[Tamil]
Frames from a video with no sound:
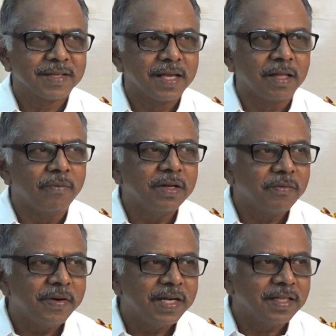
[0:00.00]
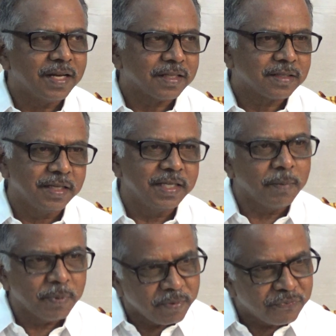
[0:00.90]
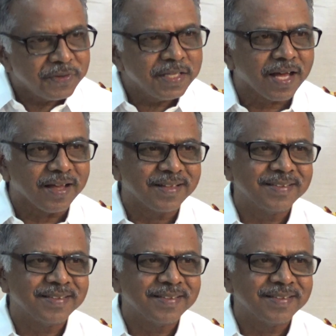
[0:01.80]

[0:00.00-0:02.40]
அது தவிர்க்க வேண்டியதில்லை நீங்கள் எப்போவுமே ஃப்ரீ தான்